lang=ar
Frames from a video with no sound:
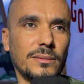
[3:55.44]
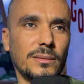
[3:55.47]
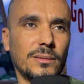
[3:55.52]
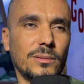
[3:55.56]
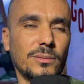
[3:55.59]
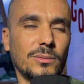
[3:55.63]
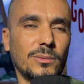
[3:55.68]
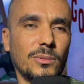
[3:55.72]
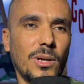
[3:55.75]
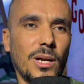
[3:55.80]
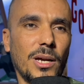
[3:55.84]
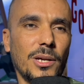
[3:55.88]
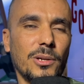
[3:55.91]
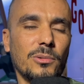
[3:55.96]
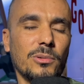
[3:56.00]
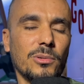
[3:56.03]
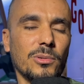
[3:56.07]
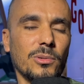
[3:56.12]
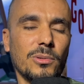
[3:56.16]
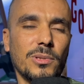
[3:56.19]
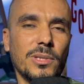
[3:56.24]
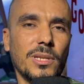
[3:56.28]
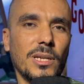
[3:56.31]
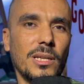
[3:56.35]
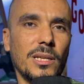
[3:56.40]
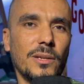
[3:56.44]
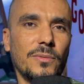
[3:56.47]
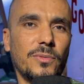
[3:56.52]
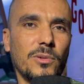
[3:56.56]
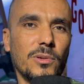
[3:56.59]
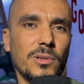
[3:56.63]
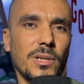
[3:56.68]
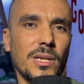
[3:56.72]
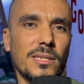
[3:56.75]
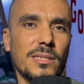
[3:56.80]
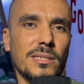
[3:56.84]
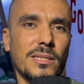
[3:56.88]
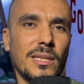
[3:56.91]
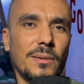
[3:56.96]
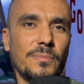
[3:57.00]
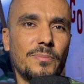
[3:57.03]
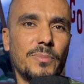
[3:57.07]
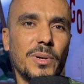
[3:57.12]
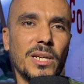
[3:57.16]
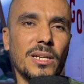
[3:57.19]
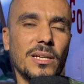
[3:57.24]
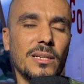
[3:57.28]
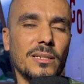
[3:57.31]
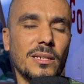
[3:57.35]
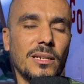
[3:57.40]
واخا يكونوا التليفونات
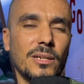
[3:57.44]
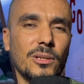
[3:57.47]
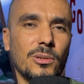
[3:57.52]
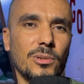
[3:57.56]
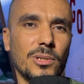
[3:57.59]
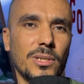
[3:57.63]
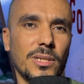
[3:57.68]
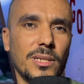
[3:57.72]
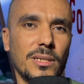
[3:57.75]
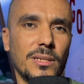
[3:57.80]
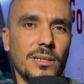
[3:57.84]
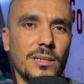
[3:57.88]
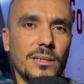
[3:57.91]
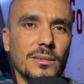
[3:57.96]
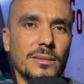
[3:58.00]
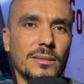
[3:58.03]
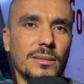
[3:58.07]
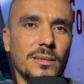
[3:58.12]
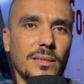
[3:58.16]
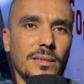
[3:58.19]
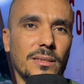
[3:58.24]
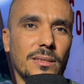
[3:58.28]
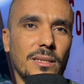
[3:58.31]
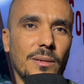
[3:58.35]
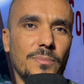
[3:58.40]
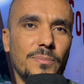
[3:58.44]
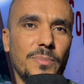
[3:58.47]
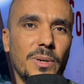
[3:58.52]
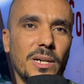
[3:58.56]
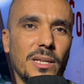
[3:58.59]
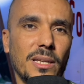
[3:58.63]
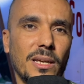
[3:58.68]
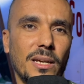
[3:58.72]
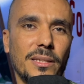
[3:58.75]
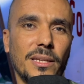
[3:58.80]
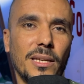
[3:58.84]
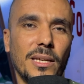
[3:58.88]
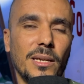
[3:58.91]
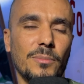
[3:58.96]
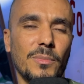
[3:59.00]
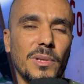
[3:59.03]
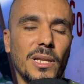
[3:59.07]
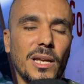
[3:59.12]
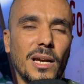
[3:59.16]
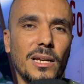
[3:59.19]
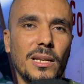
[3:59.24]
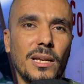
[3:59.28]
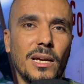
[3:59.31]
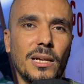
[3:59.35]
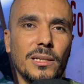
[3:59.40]
الطباله ضروريه الطباله حنا ملي
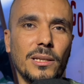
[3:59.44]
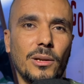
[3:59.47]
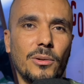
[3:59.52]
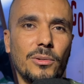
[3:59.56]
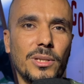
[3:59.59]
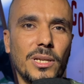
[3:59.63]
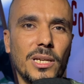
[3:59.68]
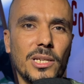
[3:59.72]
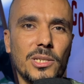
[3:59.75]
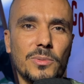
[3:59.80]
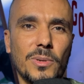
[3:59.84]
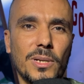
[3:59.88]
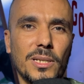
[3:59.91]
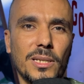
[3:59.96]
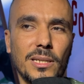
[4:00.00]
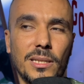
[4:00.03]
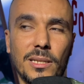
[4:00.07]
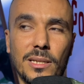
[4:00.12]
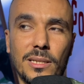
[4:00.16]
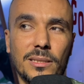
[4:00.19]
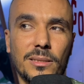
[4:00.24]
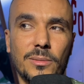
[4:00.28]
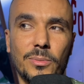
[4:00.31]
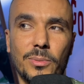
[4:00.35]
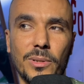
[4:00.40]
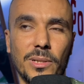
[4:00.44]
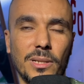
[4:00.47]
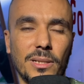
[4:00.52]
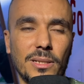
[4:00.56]
خلقنا حنايا جبرنا ديك الطبل